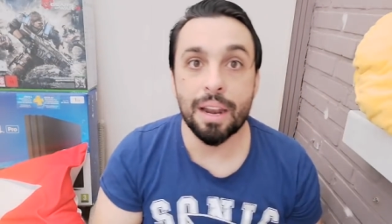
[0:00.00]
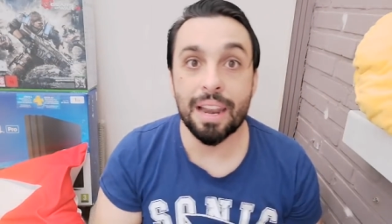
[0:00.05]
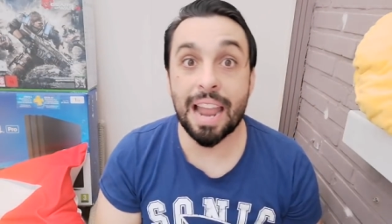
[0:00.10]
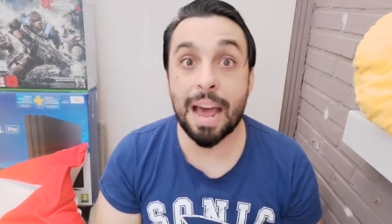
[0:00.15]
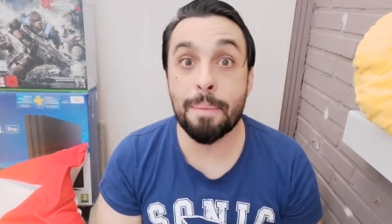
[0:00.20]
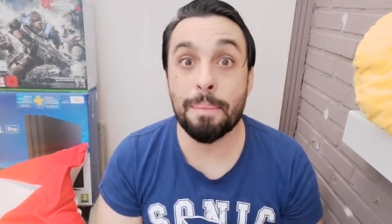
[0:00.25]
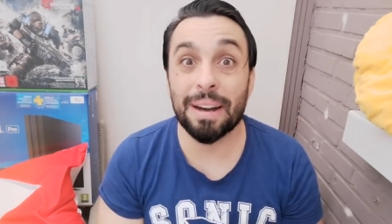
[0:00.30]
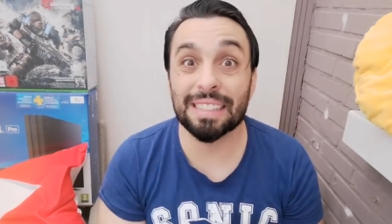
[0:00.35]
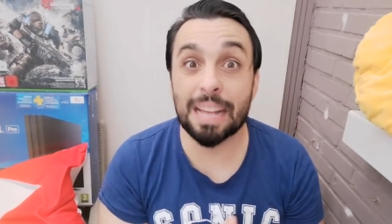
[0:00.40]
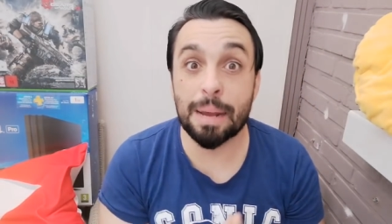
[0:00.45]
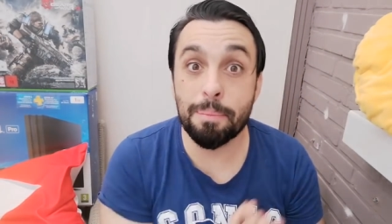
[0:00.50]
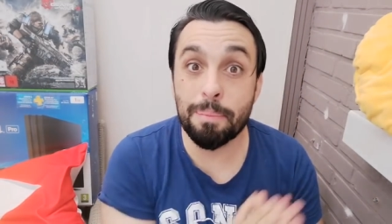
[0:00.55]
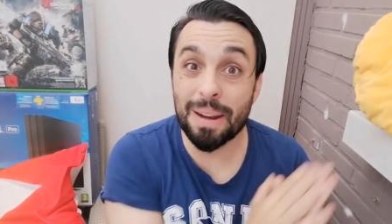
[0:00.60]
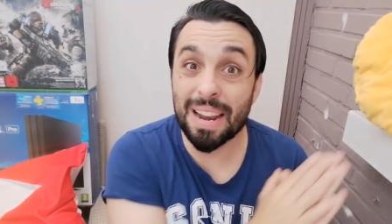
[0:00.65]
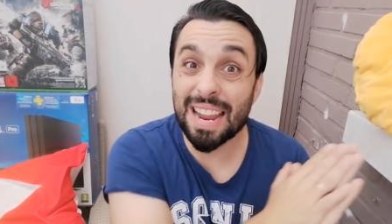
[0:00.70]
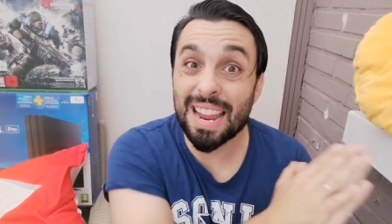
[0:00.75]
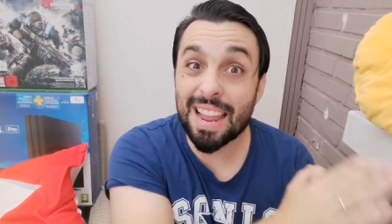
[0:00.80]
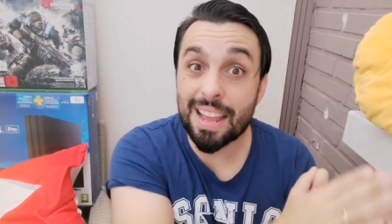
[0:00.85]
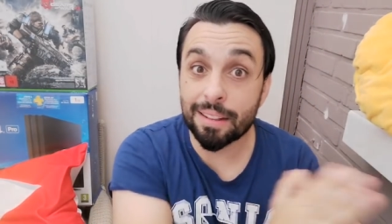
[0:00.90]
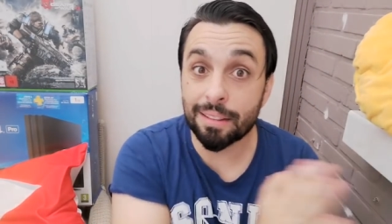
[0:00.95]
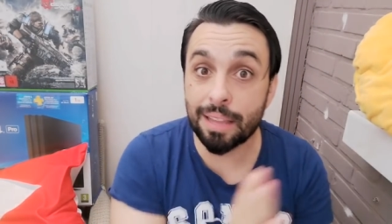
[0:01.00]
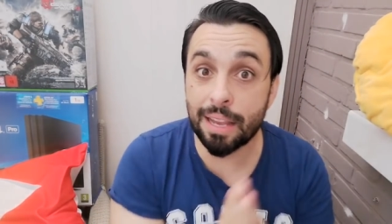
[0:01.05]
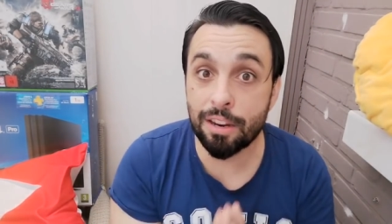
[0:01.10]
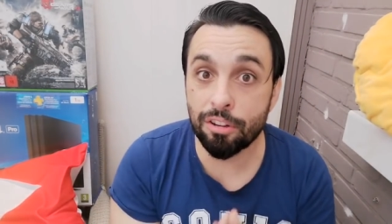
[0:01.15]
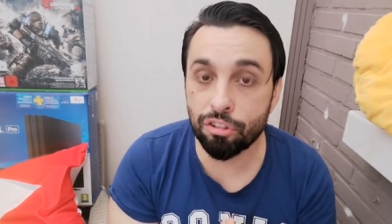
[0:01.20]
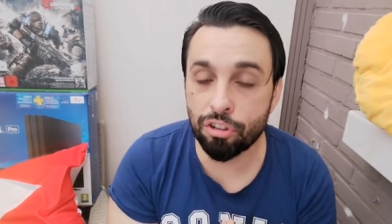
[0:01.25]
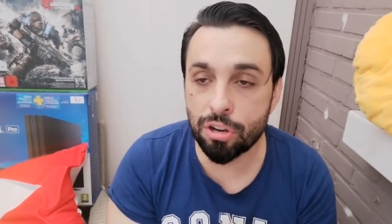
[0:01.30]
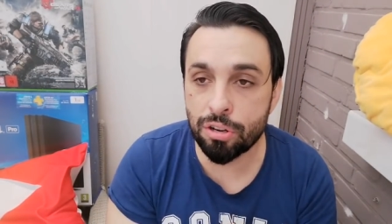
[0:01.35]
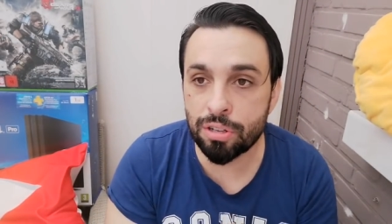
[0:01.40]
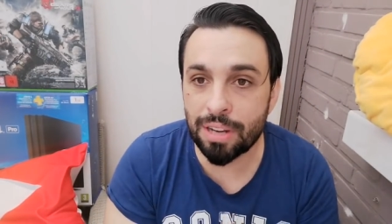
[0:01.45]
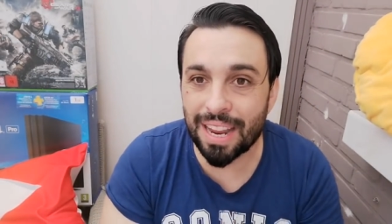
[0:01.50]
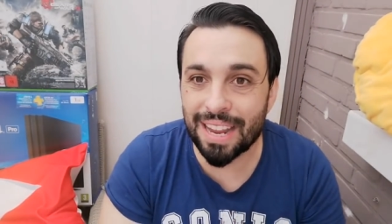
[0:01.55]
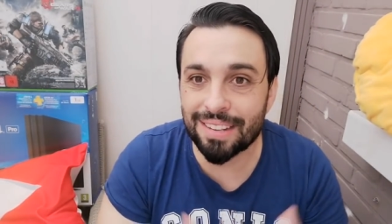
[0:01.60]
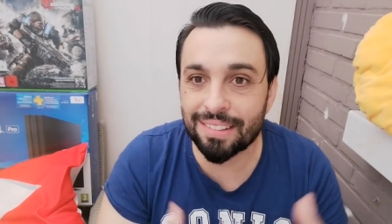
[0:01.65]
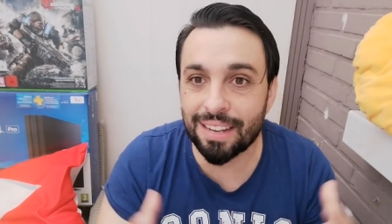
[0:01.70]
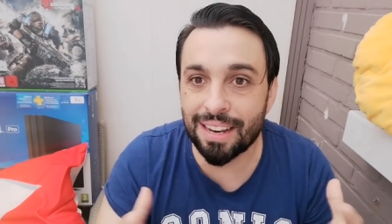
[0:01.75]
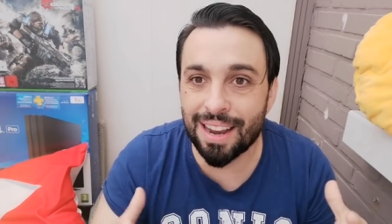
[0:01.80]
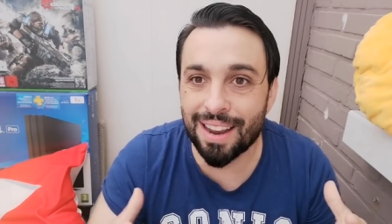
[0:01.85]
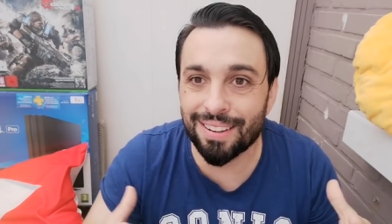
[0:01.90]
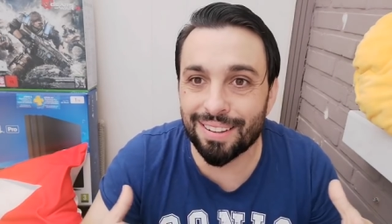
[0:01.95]
La mata PlayStation
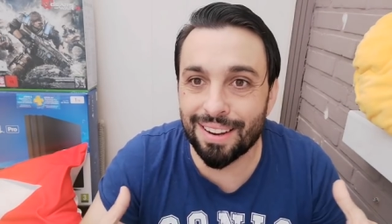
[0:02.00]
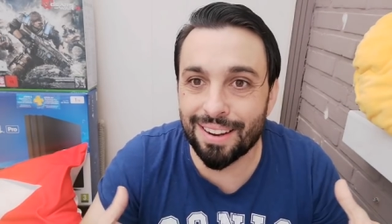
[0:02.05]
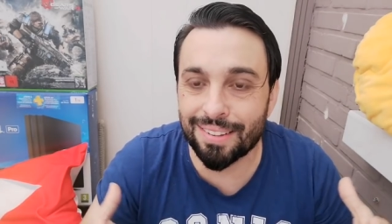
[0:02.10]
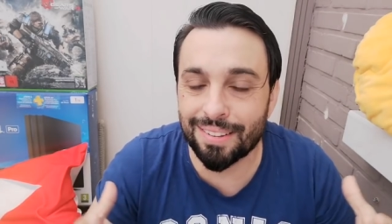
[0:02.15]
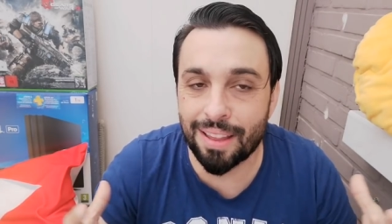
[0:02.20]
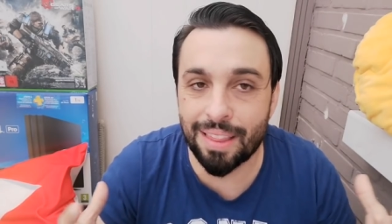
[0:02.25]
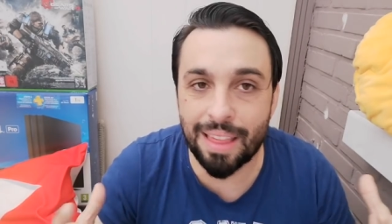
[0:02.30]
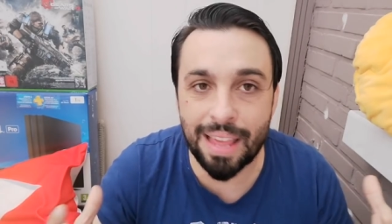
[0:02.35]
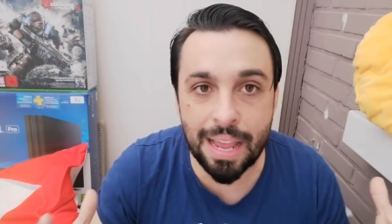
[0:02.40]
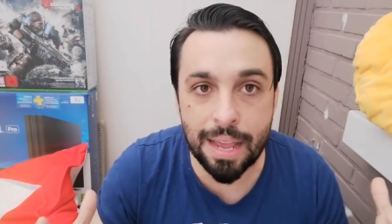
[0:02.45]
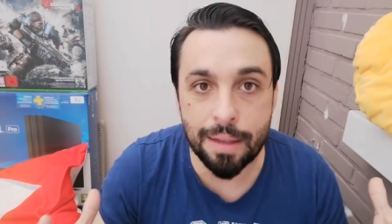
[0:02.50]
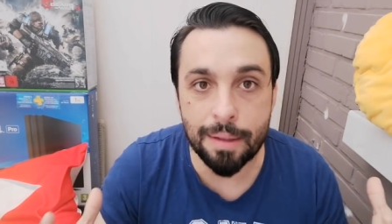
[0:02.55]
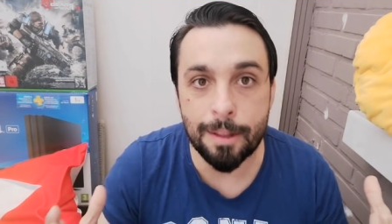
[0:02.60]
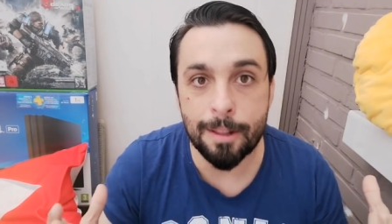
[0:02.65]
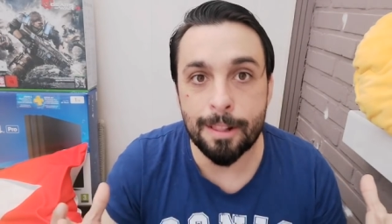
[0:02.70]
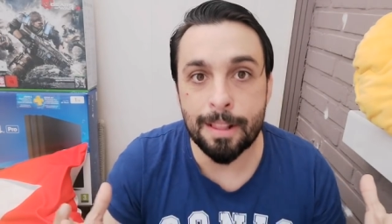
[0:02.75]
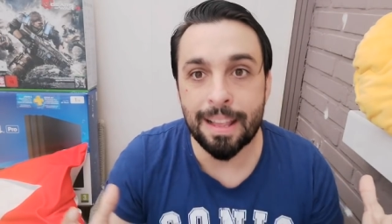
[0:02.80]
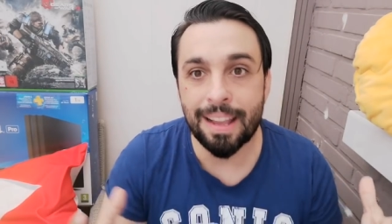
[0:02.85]
es el SSD.